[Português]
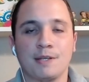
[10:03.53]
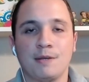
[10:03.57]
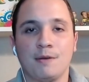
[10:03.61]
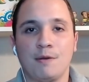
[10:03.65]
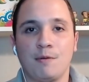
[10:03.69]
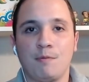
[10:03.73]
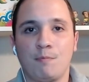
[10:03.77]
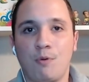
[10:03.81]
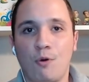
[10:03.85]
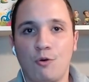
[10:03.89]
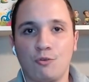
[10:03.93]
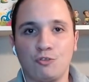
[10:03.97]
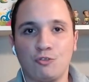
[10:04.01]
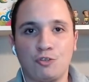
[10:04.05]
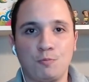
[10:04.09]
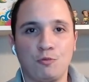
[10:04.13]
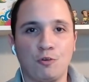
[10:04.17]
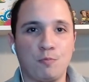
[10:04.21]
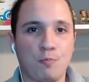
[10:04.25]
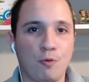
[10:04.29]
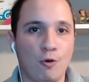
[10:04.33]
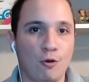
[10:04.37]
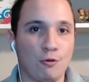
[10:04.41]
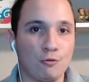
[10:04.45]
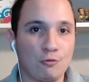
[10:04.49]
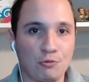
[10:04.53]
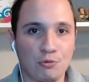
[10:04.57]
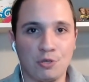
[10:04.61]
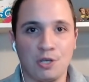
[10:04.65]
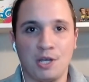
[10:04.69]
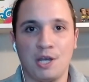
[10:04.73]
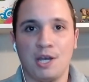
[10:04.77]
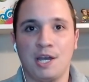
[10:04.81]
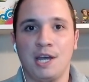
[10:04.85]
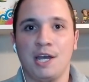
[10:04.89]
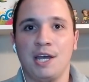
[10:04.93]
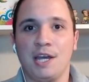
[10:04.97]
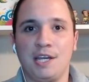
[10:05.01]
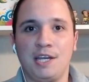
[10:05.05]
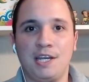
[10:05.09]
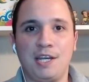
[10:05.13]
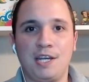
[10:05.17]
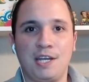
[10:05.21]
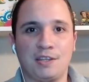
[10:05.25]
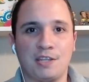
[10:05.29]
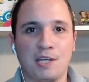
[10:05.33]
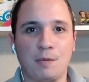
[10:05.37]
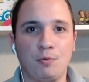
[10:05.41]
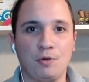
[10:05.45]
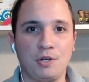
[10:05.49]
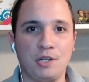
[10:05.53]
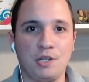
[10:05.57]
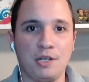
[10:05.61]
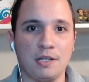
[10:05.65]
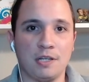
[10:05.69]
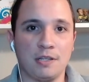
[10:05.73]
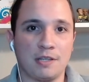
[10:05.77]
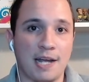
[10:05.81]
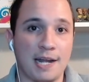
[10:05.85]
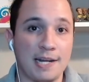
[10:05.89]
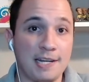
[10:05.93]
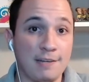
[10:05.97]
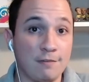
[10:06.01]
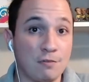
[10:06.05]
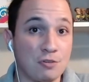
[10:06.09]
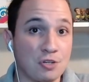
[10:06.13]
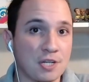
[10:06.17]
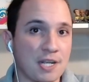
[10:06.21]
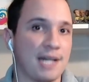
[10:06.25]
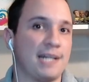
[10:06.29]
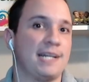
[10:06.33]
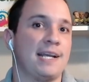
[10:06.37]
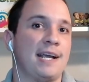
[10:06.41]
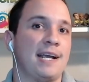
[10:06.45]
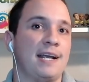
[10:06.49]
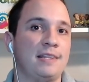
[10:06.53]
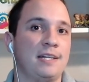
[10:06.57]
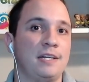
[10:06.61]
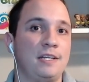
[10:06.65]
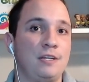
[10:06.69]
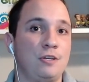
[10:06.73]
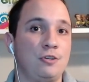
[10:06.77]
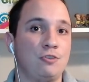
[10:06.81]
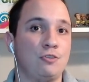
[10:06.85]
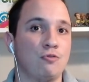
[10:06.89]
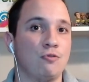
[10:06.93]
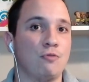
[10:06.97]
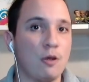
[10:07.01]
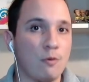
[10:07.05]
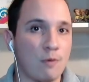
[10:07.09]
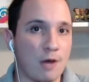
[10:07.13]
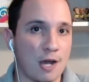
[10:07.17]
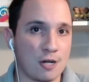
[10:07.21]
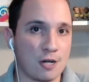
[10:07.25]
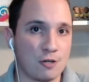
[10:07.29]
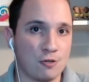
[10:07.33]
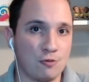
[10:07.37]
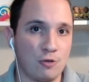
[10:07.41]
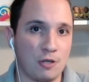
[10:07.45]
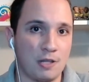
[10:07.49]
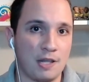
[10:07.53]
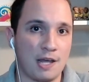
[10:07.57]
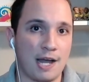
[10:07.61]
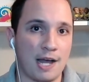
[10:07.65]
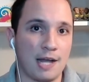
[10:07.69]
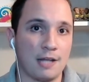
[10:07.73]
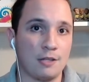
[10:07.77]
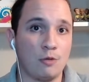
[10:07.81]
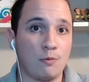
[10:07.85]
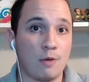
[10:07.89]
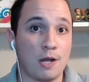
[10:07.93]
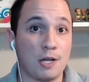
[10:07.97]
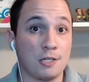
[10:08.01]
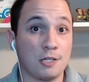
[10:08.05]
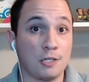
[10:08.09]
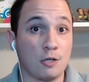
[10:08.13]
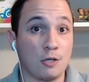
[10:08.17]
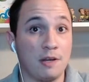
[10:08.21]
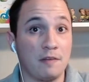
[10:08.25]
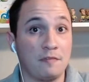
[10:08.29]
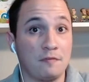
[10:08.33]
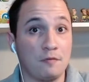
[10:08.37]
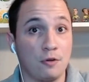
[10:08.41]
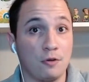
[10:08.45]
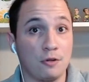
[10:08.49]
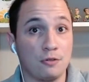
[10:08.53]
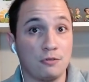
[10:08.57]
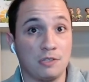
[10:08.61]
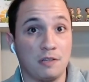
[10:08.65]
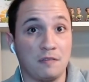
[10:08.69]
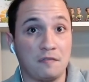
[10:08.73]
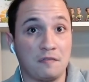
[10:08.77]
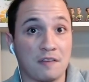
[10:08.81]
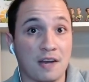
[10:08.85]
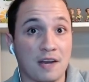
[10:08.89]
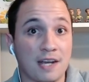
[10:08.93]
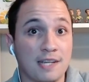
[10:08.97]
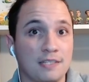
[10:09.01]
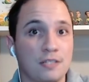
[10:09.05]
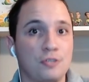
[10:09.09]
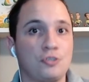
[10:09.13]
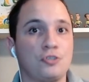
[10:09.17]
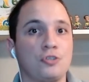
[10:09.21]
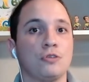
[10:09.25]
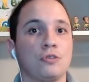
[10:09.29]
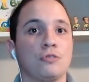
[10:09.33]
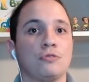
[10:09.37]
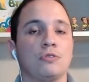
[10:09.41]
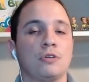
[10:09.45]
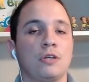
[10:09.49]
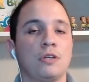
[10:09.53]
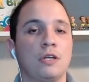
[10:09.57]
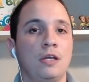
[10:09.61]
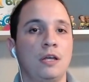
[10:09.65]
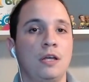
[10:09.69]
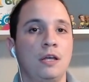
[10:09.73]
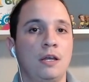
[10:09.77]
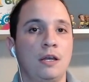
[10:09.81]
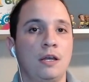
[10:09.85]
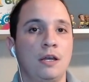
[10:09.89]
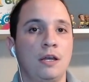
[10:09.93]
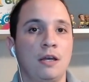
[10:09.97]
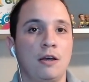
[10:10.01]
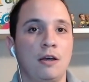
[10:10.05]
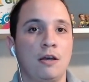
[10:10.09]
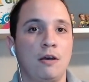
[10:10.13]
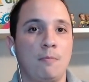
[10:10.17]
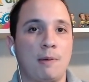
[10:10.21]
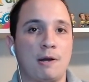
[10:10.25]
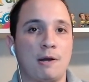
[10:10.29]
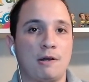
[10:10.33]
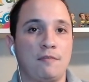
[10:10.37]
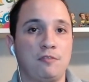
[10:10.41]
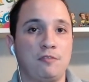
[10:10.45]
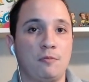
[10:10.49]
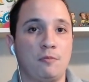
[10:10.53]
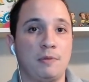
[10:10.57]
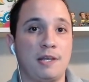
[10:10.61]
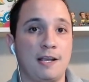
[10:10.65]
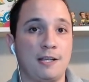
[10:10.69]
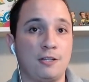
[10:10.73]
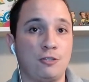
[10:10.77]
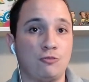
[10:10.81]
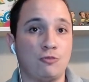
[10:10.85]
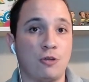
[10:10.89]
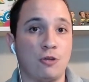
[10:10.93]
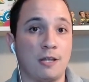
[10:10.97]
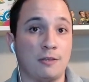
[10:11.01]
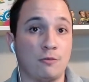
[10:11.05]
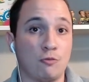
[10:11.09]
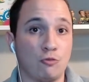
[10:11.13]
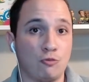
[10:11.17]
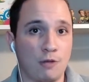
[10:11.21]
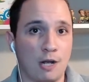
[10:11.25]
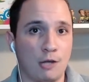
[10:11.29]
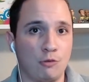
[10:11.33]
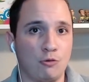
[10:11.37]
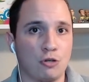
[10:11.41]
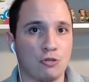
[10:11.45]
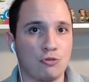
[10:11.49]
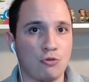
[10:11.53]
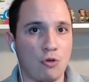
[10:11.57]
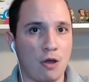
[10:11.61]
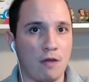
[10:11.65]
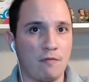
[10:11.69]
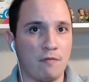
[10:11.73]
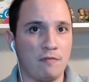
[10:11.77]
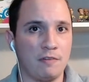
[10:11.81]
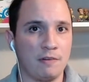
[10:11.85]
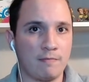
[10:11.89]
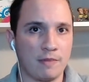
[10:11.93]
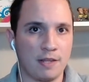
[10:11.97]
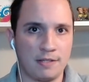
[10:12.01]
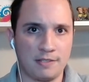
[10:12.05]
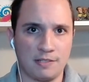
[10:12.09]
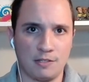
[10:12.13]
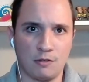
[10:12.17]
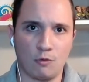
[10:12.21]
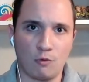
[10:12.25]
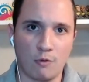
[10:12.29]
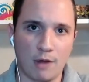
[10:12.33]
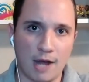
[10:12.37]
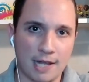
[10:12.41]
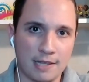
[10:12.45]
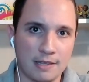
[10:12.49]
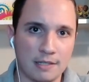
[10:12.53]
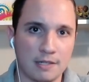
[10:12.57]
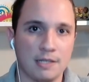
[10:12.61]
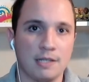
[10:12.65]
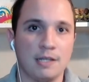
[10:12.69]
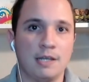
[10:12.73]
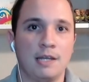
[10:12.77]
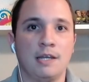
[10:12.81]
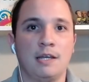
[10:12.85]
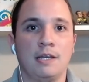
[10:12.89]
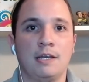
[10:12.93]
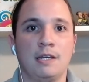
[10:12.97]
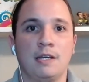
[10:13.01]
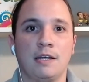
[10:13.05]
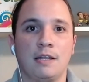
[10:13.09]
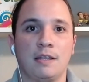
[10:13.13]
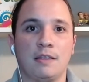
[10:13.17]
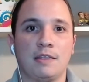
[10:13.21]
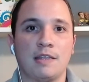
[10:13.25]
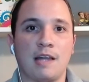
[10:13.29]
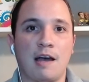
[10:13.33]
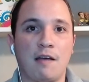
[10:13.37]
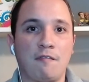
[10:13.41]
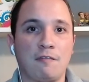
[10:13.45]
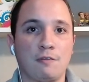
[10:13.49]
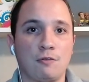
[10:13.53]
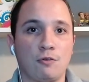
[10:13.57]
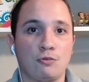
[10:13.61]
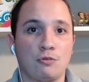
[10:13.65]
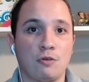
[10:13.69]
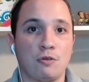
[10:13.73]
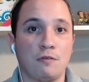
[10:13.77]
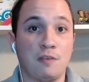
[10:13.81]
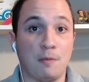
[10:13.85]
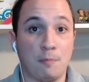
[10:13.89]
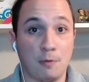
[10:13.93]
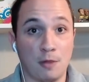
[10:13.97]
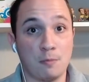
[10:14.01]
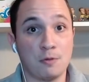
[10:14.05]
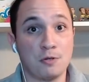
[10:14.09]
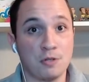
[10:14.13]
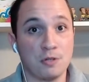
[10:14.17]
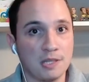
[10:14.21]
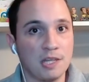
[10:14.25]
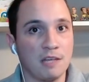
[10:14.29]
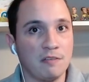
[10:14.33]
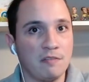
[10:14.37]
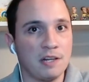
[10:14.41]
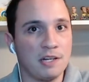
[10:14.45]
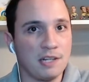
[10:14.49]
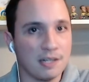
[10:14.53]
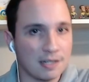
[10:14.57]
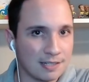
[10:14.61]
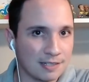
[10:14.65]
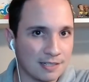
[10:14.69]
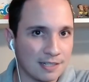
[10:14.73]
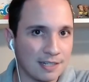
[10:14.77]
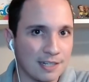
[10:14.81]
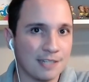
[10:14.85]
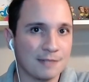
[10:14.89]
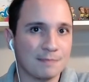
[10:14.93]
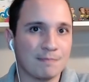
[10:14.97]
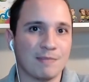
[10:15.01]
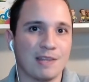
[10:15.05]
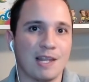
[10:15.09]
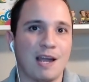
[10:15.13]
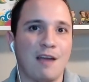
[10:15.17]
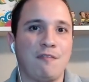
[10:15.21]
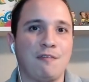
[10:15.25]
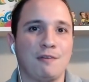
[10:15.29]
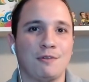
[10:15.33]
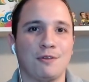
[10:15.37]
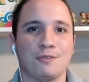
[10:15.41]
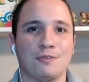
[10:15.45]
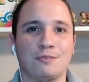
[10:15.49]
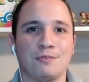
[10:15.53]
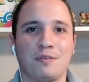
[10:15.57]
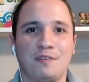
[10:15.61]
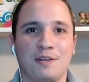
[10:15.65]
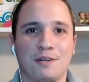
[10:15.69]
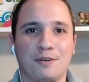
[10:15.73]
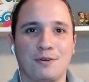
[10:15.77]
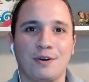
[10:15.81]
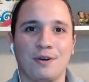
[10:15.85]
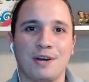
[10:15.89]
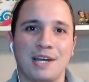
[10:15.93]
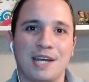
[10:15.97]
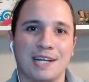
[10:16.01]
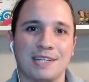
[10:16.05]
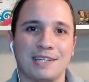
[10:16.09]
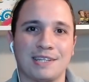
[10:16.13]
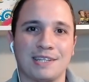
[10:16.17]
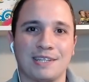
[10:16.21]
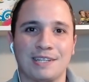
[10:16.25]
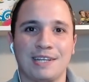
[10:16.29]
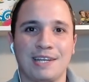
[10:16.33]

ponto por ponto, item por item. A nível de característica, o que eu acho do Nonato? Eu acho que é um reforço que faz sentido para o Fluminense. O Nonato é um jogador jovem, se enquadra na filosofia, pelo menos que deveria ser a filosofia correta